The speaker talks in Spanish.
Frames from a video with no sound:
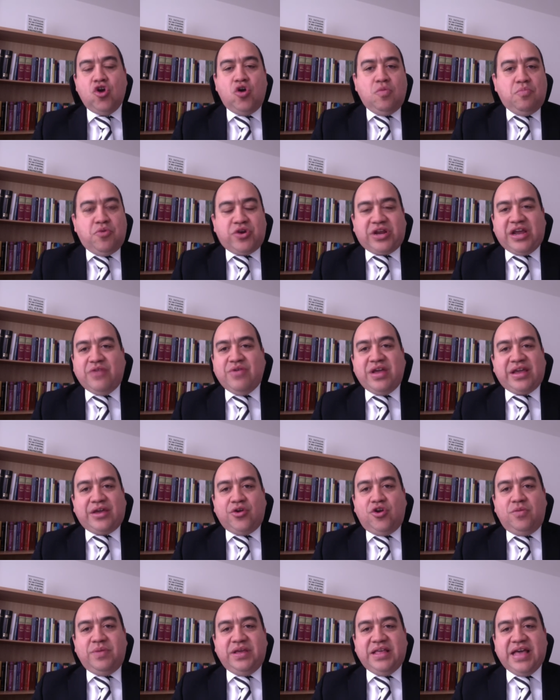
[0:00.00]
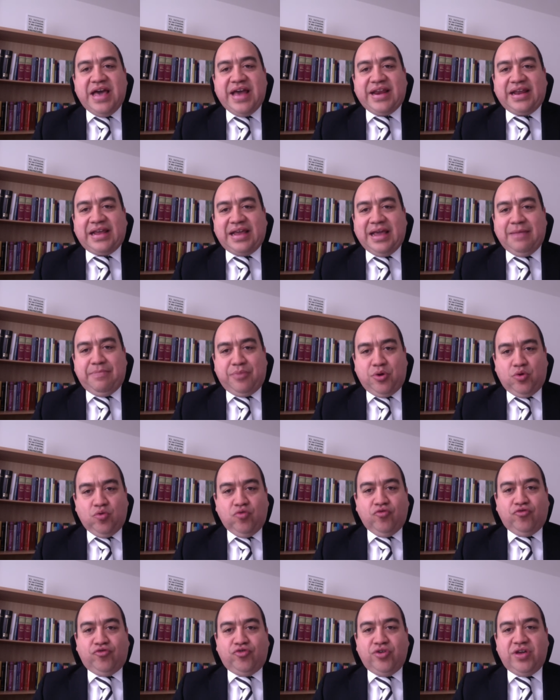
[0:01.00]
Porque no hay que olvidar que
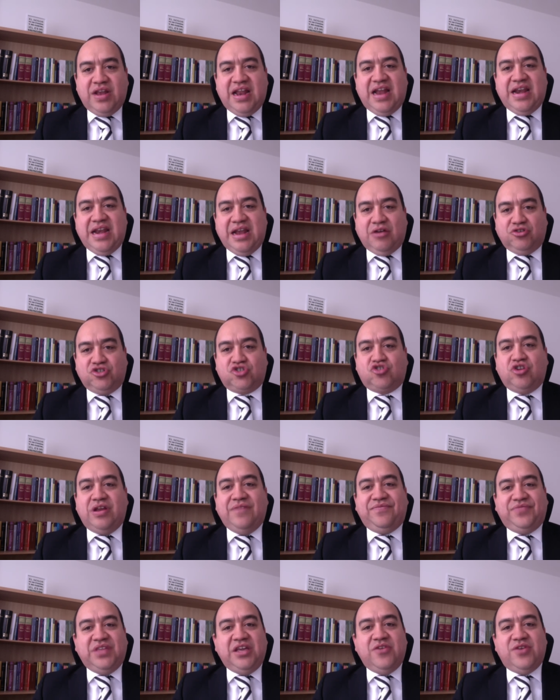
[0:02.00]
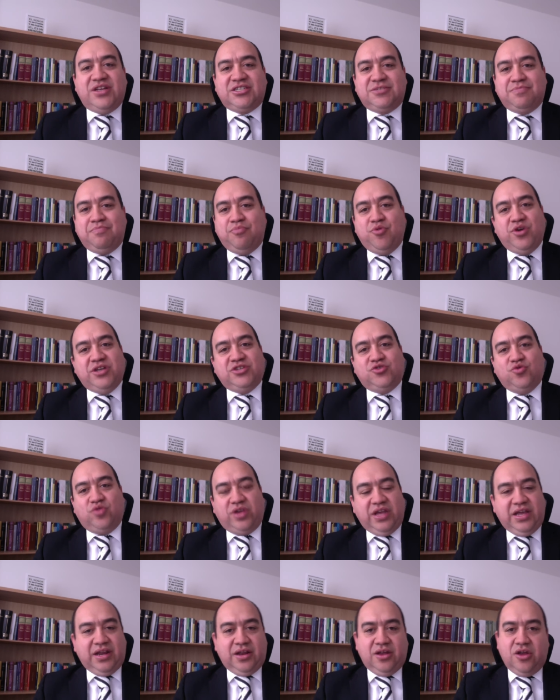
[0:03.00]
producto de las negociaciones colectivas pueden
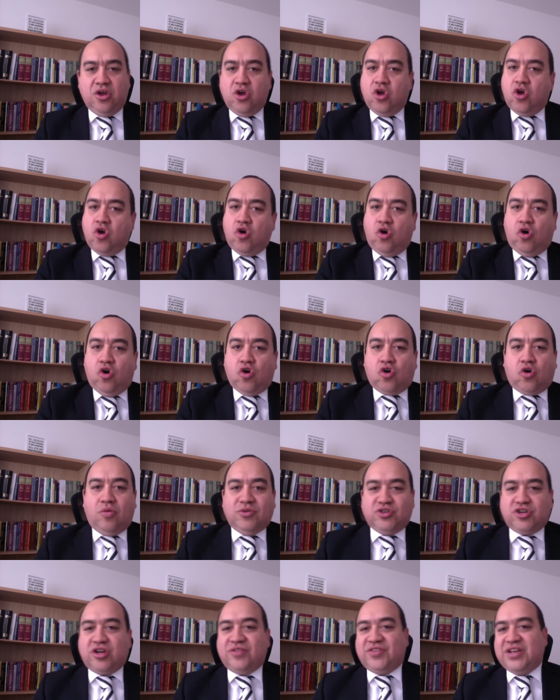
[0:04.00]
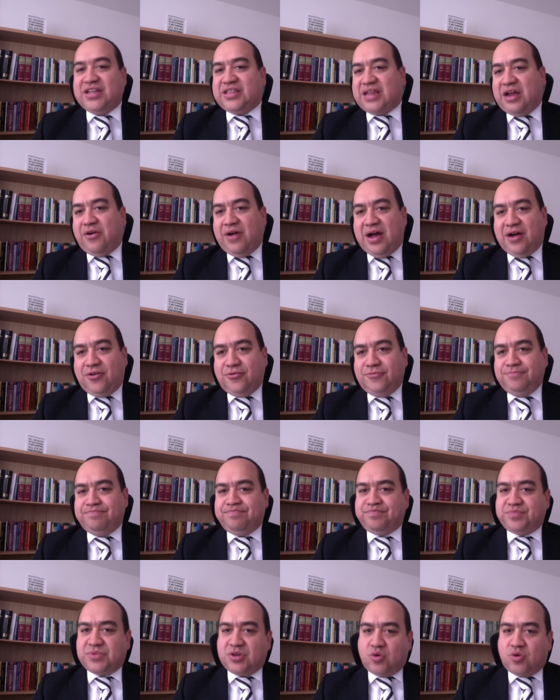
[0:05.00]
surgir o cosas colectivas de trabajo,